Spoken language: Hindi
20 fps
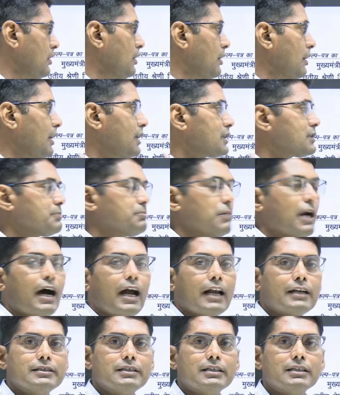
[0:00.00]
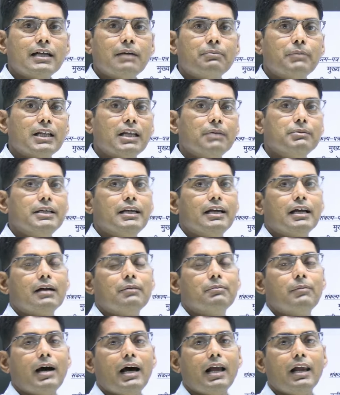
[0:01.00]
इस आरक्षित का मतलब यह है कि
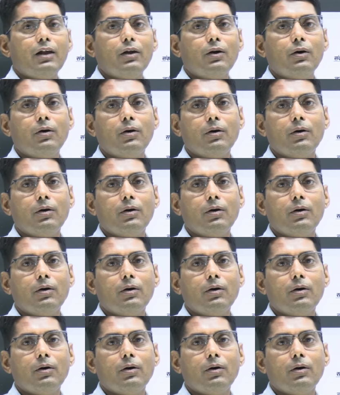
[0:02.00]
मान लो